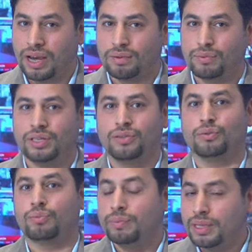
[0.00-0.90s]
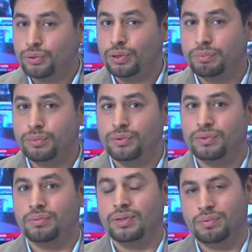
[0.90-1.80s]
عام وأنتم ومن
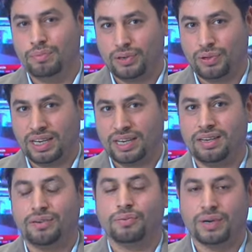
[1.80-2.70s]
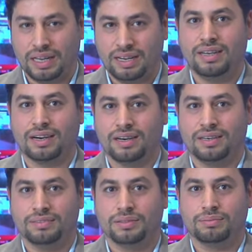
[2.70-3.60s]
تحبون بكل خير وإلى
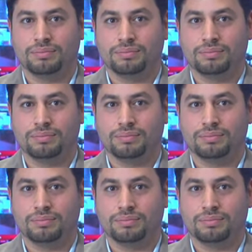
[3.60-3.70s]
اللقاء